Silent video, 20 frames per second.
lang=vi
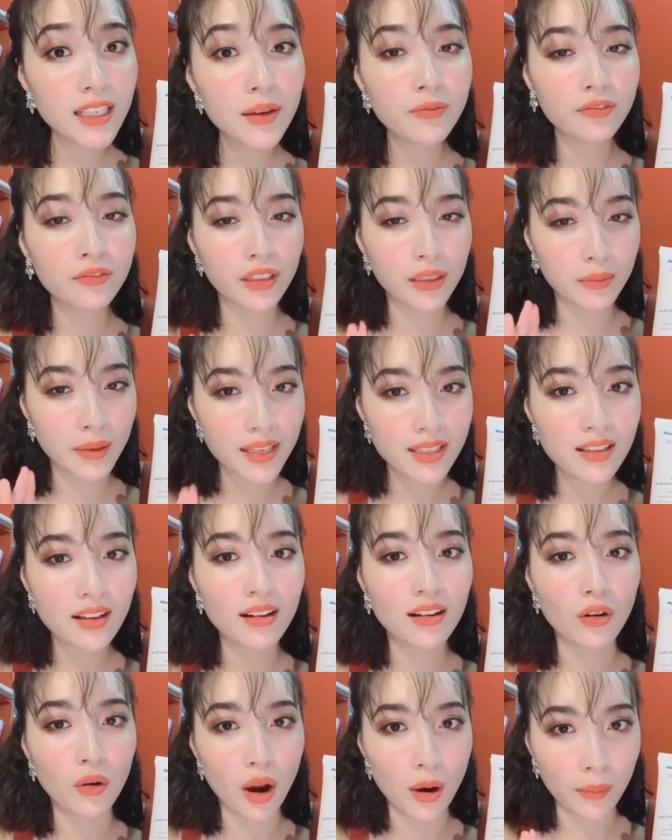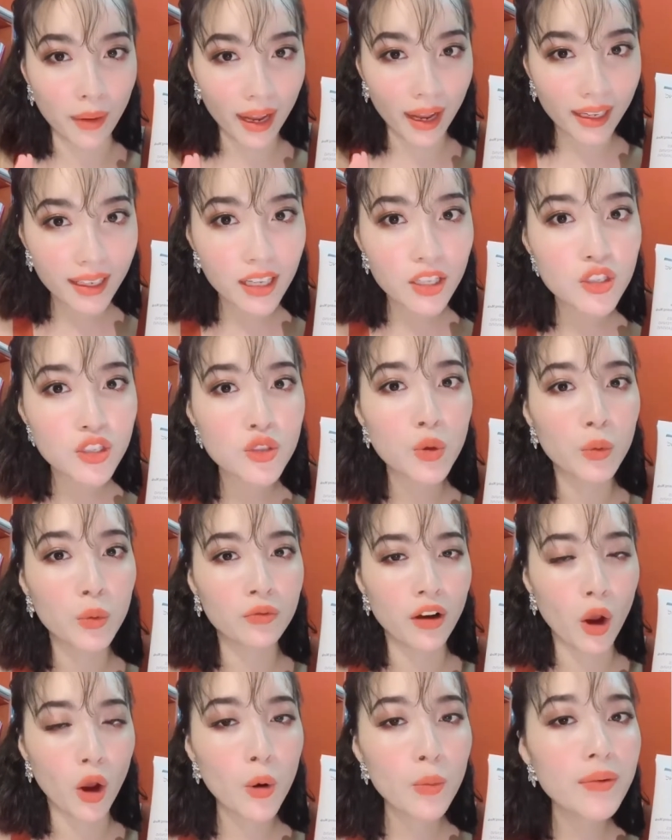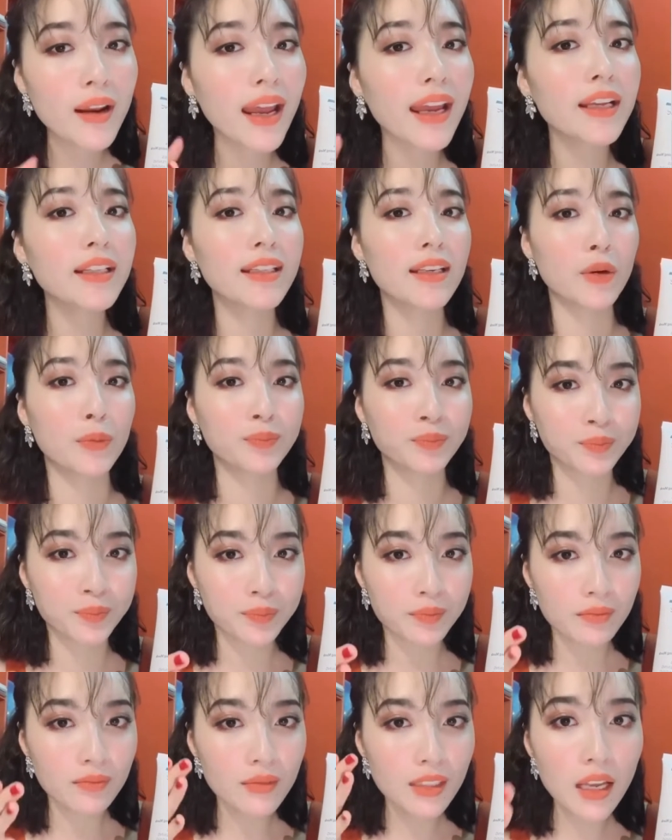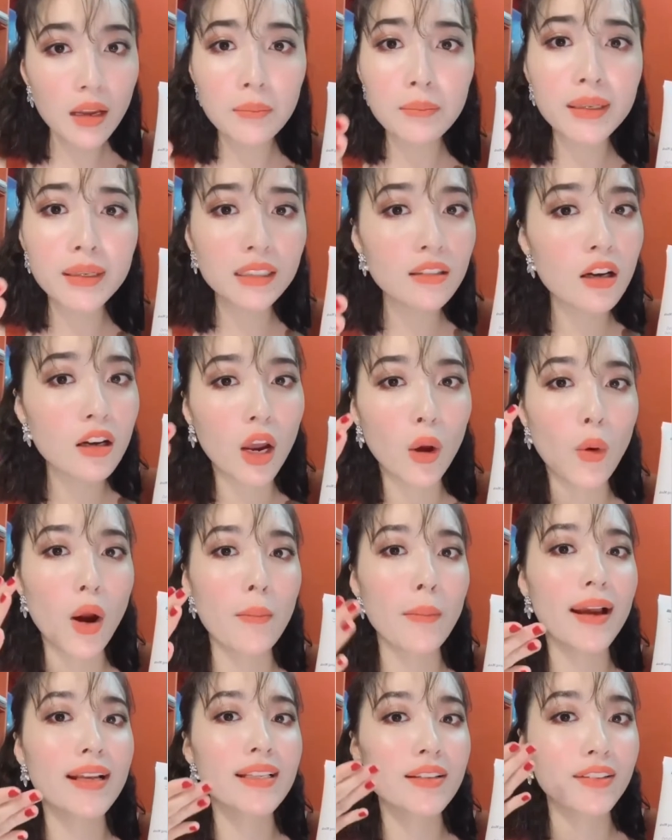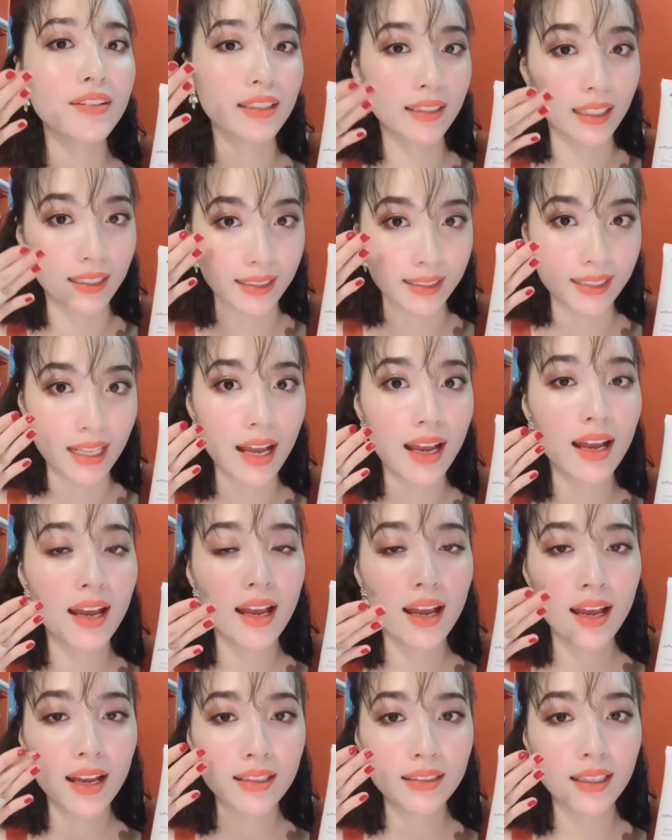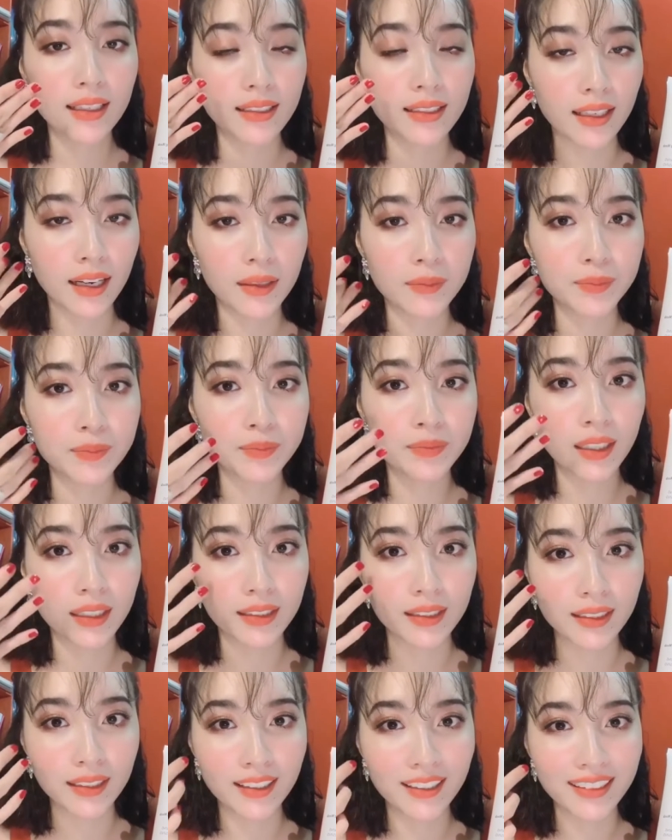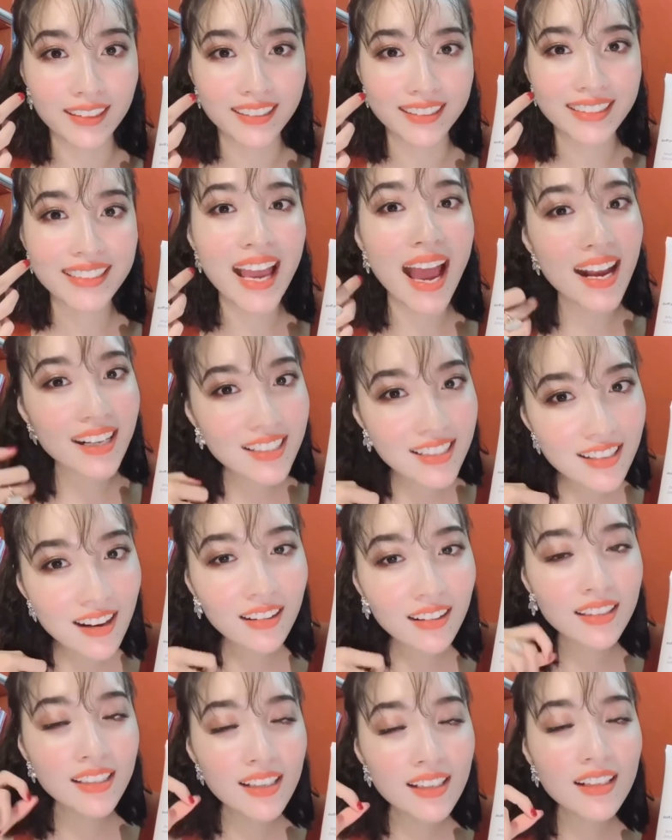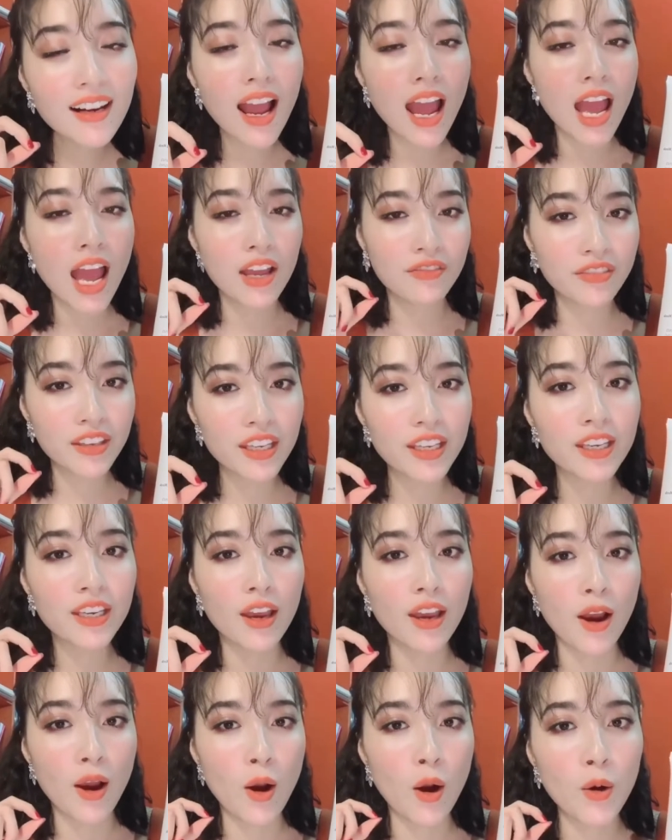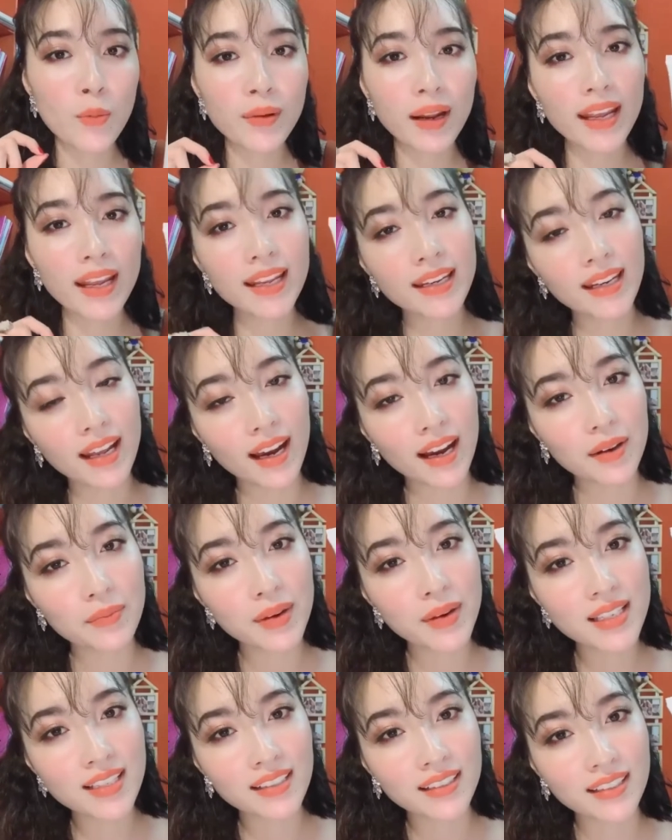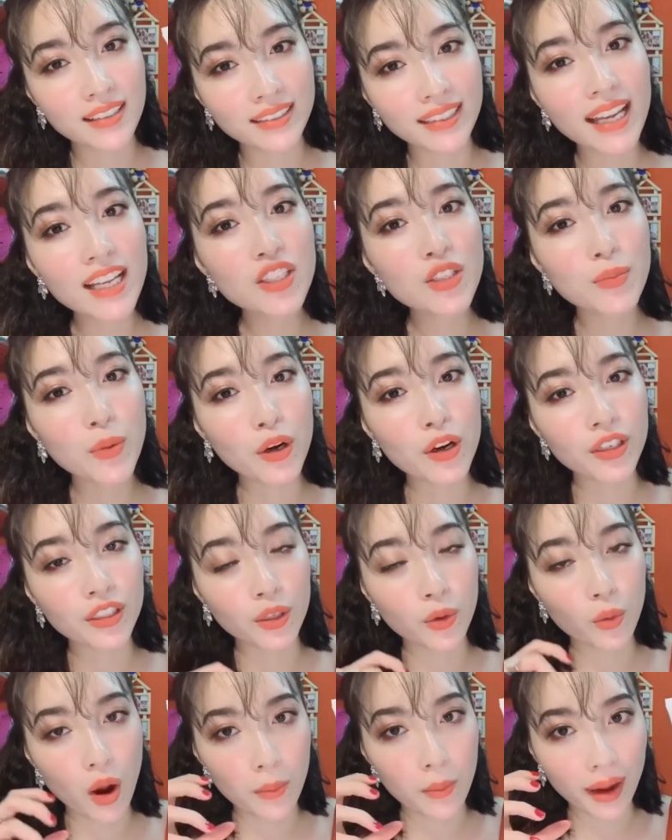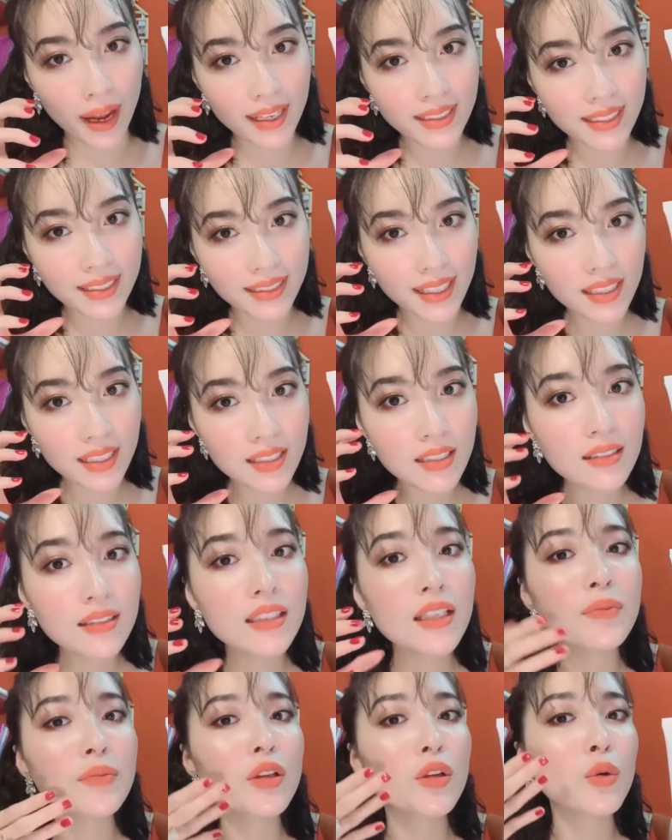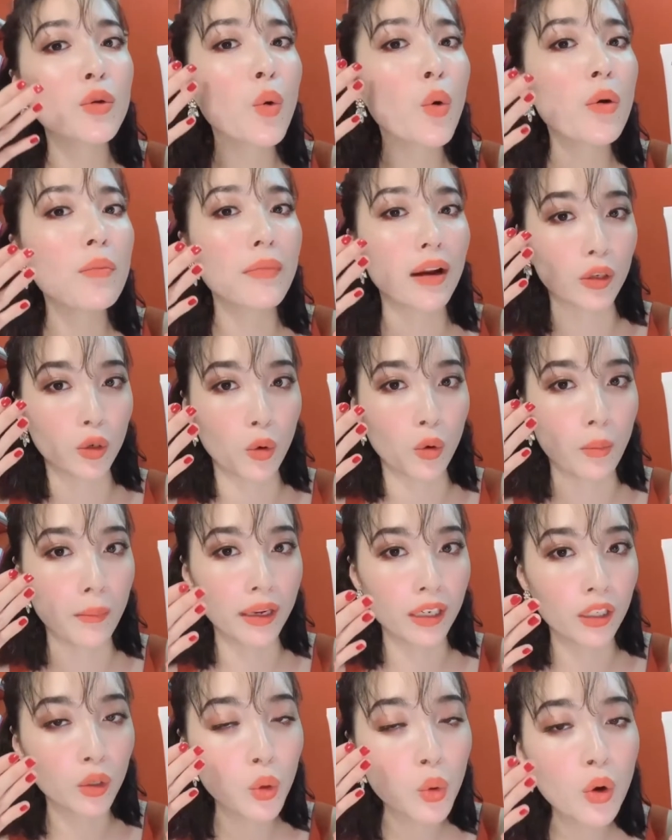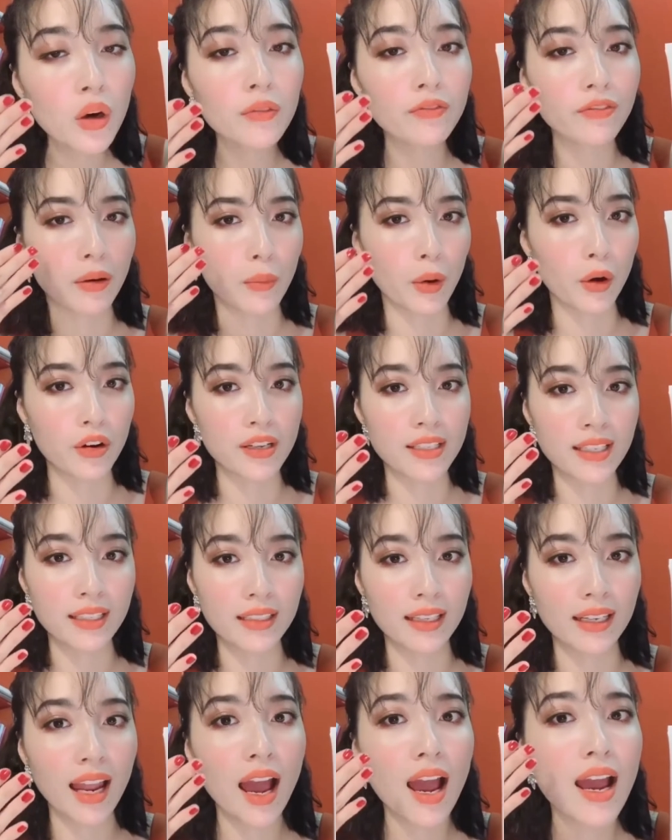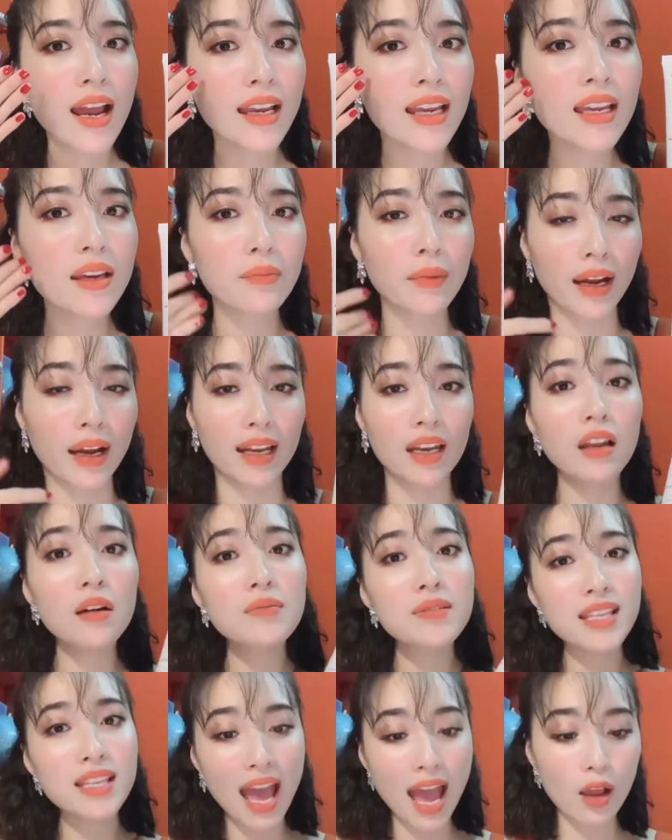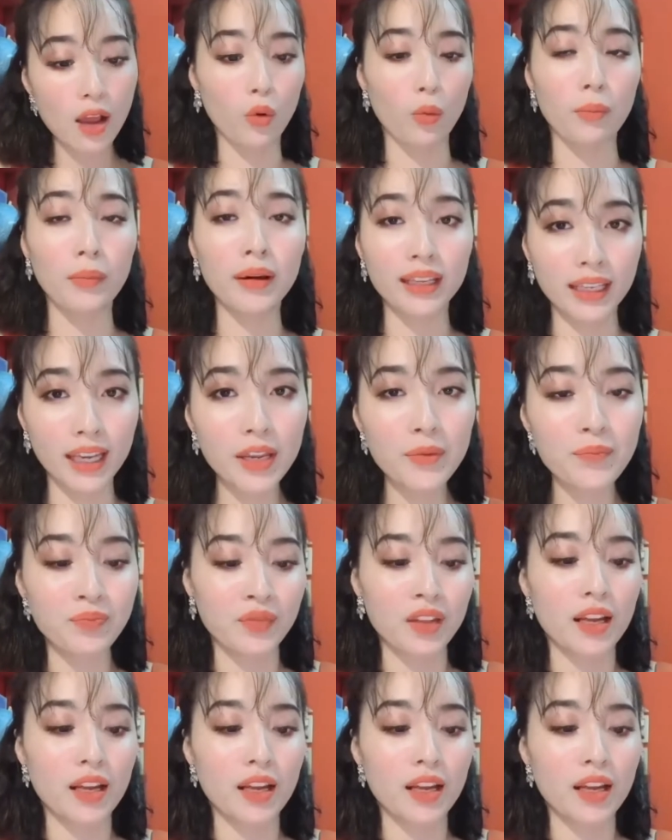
tiếp, vì bây giờ Hoàng Mai Anh cần dùng. Và hôm nay thì bình thường là Hoàng Mai Anh sẽ phải tẩy ra, tẩy tẩy uh, trang trước, nhưng vì hôm nay uh, bây giờ test cho mọi người thì Hoàng Mai Anh sẽ test trực tiếp trên khuôn mặt của mình luôn. Và mọi người sẽ thấy là khi mà cái lớp da của mình ấy,